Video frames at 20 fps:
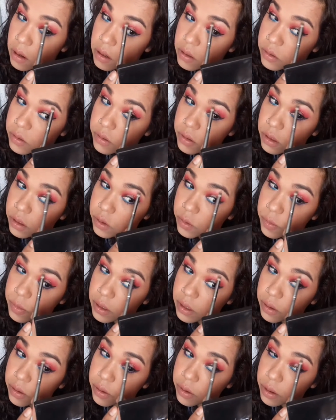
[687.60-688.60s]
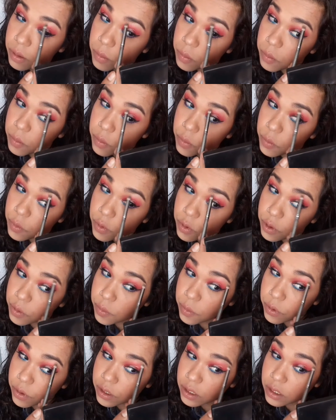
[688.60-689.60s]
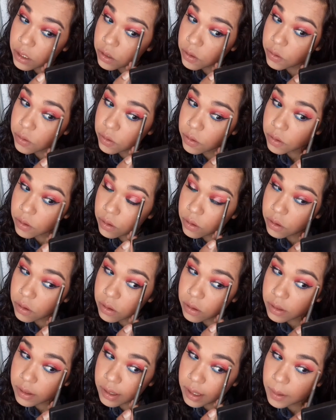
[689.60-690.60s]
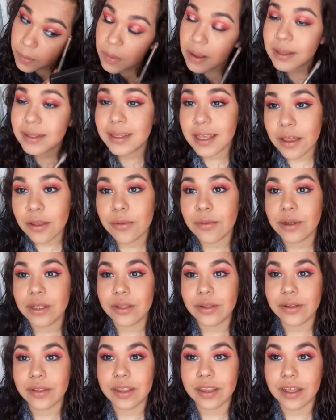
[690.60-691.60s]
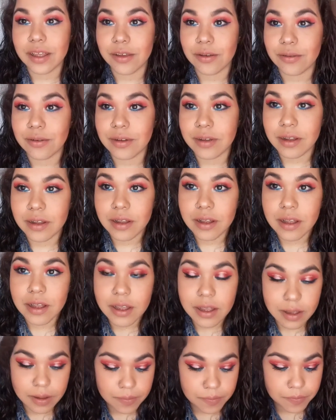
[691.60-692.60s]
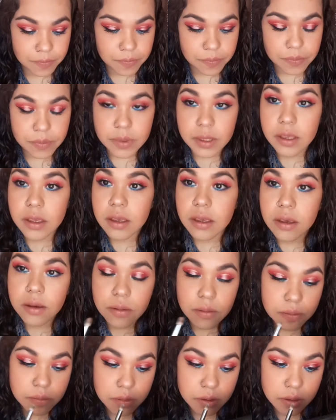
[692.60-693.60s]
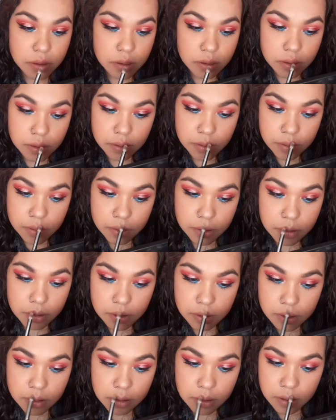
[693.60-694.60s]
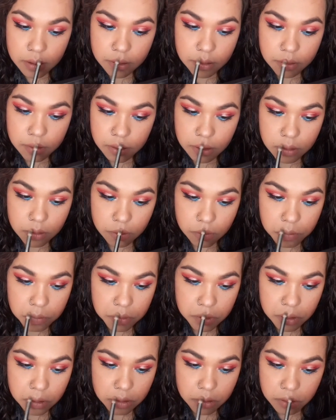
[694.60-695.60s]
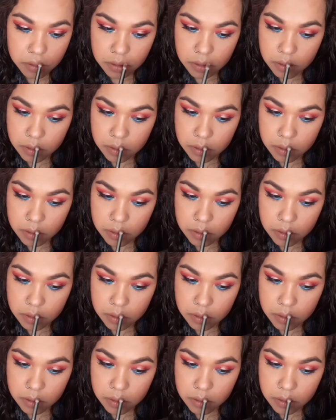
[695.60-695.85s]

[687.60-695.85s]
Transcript: Es un iluminador muy bonito. Demasiado bonito, diría yo. Y un poquito en el arco de Cupido.